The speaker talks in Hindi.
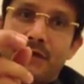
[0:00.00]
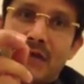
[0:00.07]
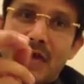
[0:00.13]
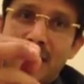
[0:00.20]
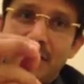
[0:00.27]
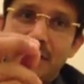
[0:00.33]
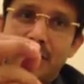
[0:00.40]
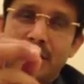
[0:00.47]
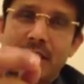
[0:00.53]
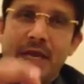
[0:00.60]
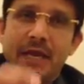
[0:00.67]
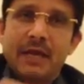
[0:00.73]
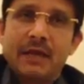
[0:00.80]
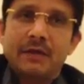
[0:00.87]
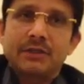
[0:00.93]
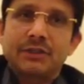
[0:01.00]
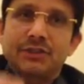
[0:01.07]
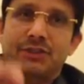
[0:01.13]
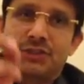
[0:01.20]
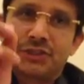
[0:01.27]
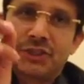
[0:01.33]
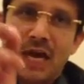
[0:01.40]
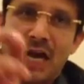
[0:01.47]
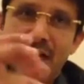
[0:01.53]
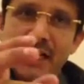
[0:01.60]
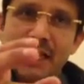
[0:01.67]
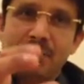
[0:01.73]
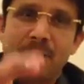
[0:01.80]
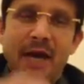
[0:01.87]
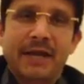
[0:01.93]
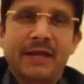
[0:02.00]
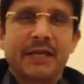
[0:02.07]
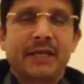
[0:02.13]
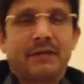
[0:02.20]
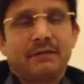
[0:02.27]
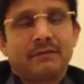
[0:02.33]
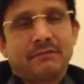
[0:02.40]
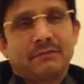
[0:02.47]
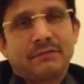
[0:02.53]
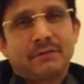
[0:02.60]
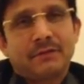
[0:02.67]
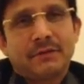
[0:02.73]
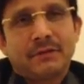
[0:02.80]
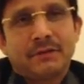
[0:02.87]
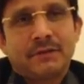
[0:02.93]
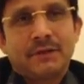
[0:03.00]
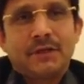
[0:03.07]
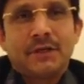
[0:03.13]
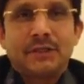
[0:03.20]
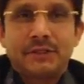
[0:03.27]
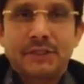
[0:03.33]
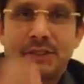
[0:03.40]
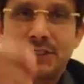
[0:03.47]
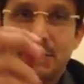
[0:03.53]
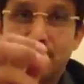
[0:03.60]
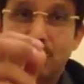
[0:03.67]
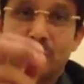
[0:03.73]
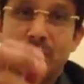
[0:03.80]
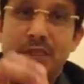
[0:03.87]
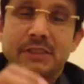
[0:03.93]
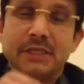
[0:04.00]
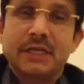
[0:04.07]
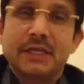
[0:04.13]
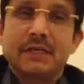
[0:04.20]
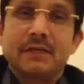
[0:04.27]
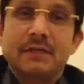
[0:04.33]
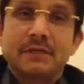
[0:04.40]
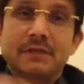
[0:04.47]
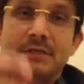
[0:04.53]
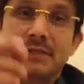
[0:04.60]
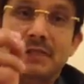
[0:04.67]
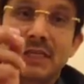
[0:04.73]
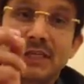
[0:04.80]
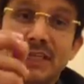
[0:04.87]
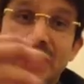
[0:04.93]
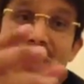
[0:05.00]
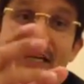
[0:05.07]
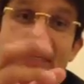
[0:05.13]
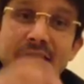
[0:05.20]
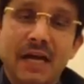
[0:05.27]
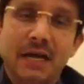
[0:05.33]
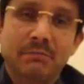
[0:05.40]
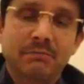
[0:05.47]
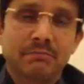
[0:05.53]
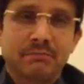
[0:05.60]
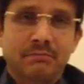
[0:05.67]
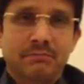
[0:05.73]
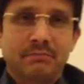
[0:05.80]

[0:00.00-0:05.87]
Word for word: दिल्ली के जाने माने डिस्ट्रीब्यूटर्स हैं संजय घई साहब